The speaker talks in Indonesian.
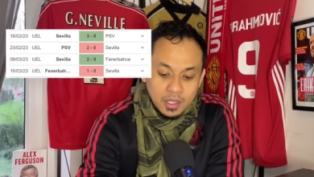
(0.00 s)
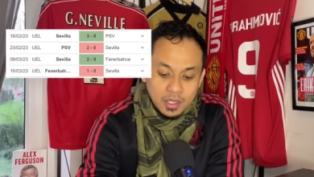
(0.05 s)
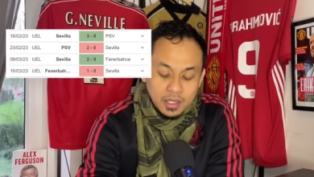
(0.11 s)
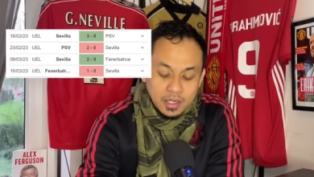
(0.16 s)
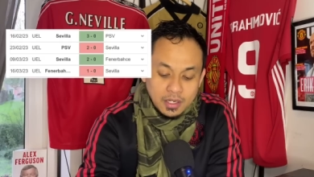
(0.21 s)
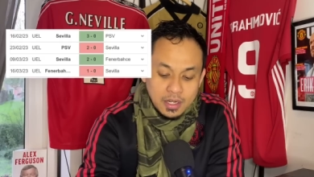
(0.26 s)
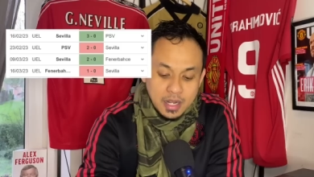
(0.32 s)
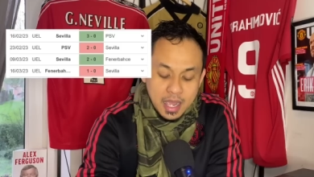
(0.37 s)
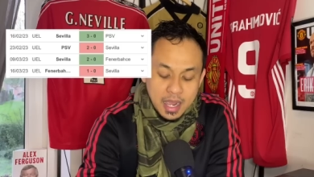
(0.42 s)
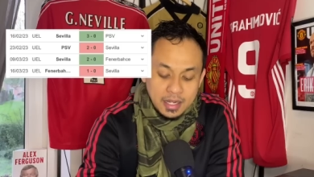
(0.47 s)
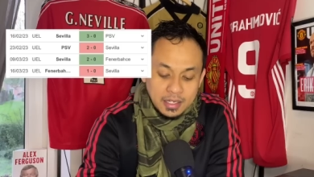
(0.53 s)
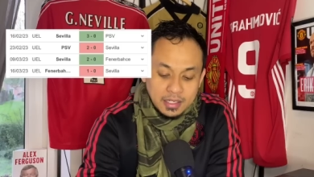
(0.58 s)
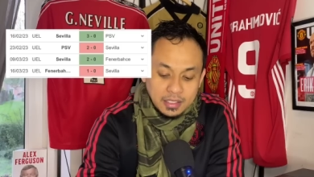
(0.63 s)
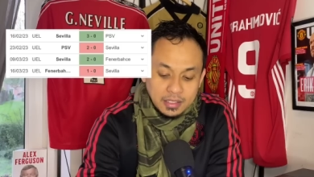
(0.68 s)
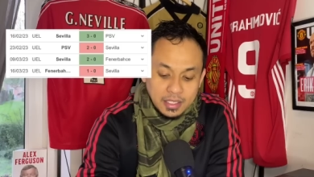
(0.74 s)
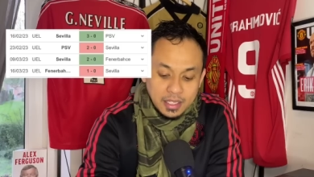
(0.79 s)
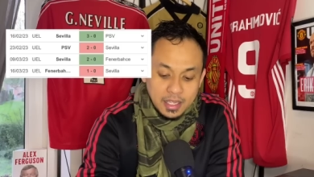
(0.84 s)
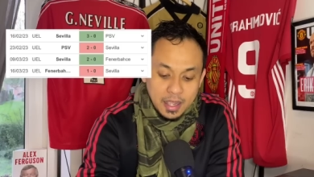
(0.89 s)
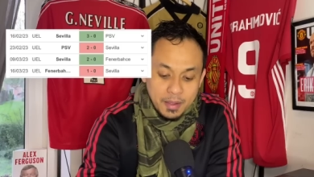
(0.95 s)
Dan
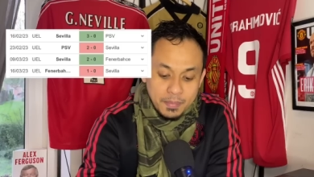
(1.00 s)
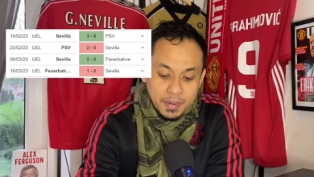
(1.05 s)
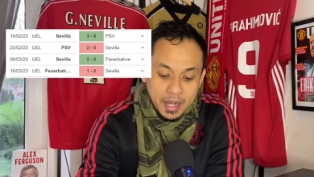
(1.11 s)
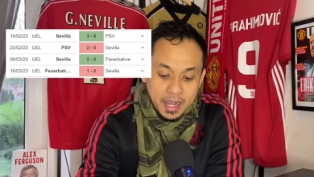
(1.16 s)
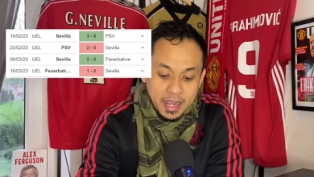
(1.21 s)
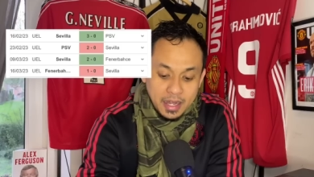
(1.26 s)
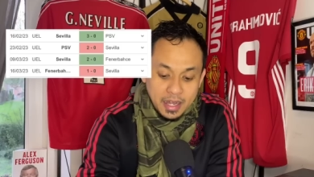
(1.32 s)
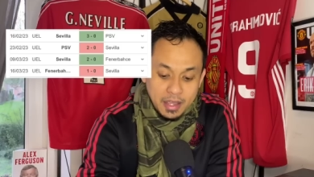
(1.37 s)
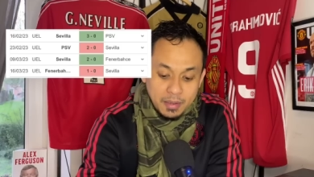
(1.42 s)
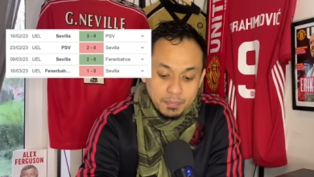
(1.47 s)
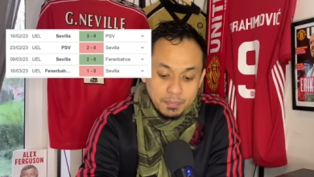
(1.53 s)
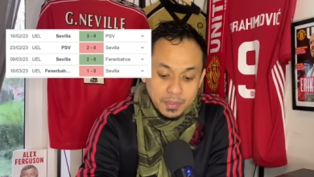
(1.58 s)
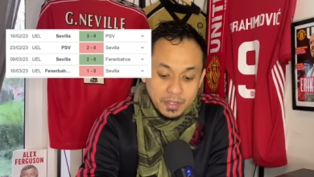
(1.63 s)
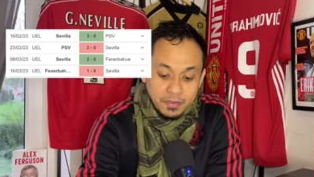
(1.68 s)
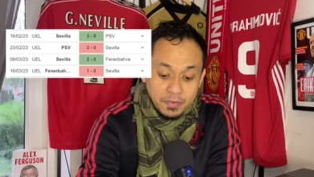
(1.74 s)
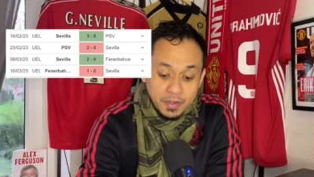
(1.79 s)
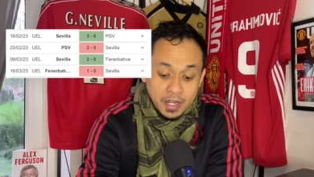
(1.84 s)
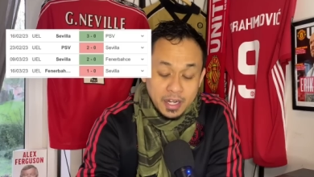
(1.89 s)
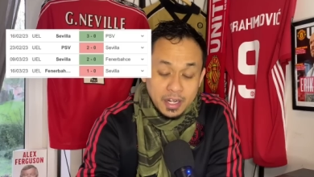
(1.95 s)
ketika menghadapi
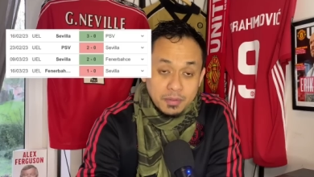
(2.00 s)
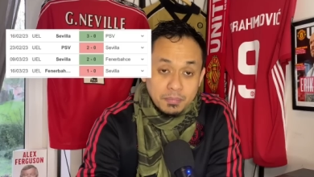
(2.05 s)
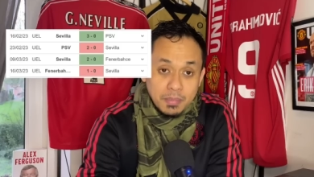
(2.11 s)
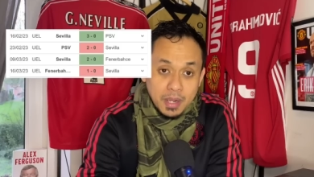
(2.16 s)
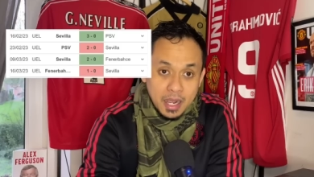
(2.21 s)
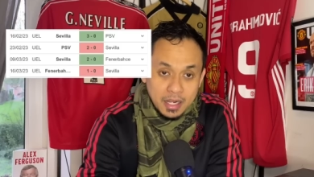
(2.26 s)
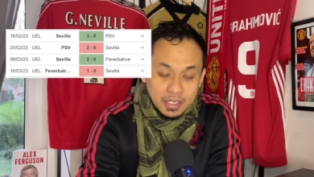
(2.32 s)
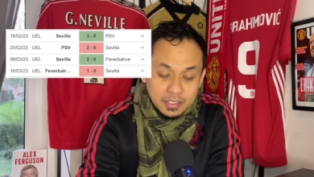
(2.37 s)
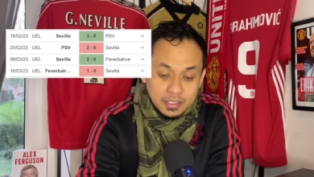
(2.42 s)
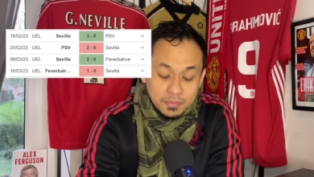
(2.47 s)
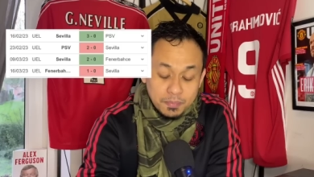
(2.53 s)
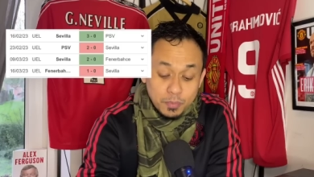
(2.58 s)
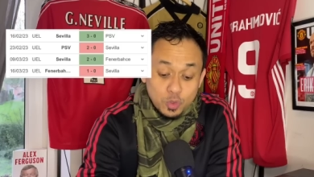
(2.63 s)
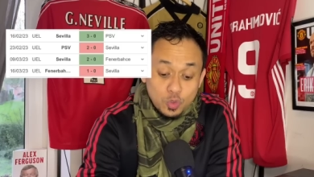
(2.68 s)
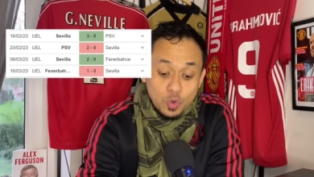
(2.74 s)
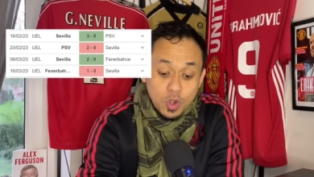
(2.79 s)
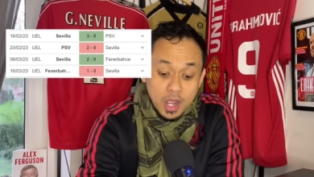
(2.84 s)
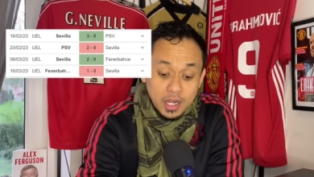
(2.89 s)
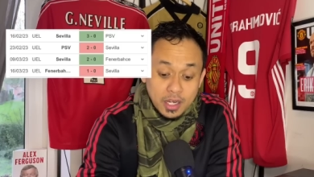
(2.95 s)
Fenerbahce
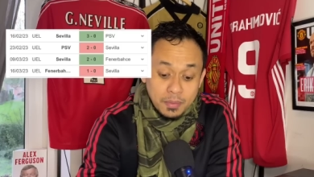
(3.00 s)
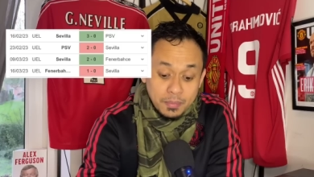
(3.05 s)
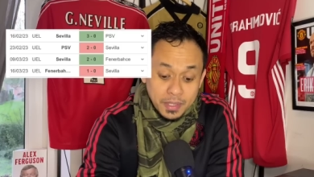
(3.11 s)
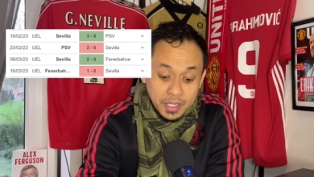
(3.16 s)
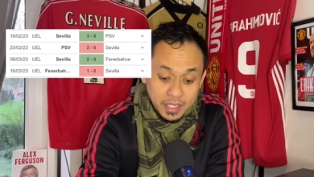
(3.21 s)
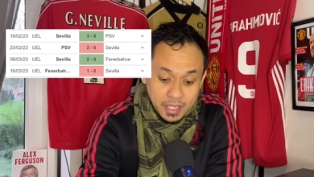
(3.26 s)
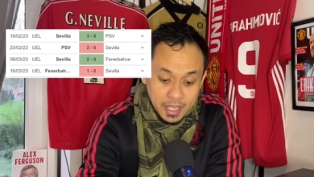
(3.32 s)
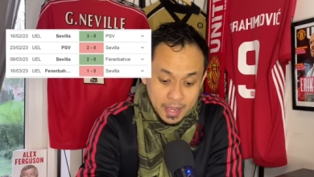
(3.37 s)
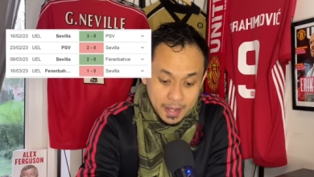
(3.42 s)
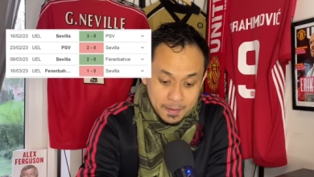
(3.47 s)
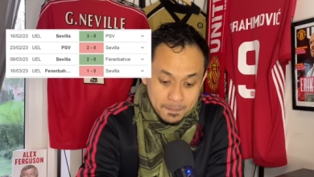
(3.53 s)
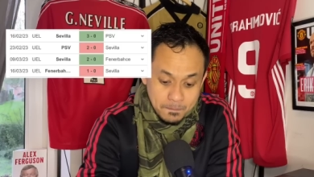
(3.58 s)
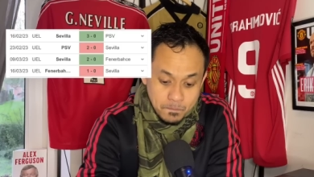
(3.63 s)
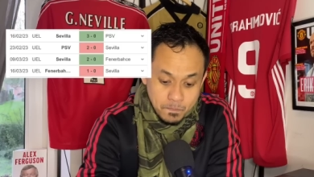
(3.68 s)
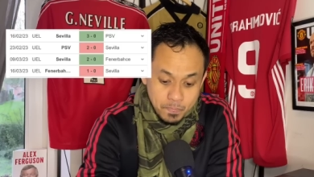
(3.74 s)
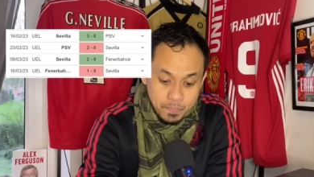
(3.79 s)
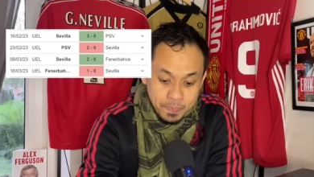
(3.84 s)
juga demikian